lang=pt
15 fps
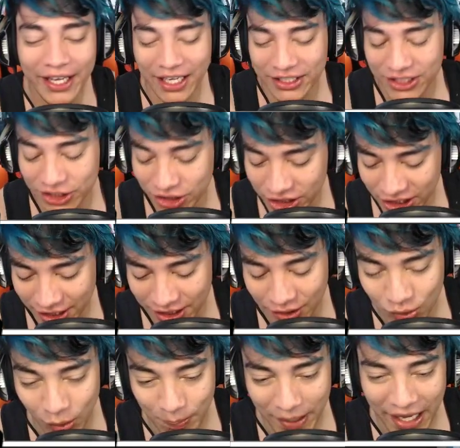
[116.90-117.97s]
que a gente já
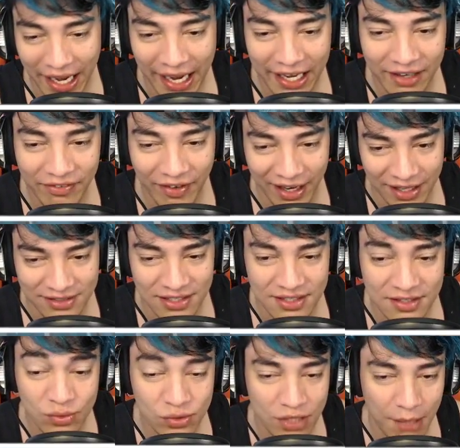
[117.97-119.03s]
tentou pegar ele várias
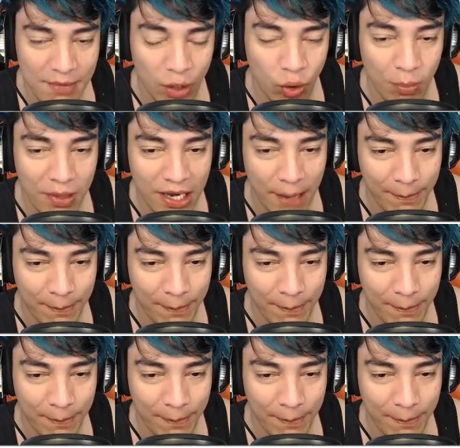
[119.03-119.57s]
vezes e não sabia como ele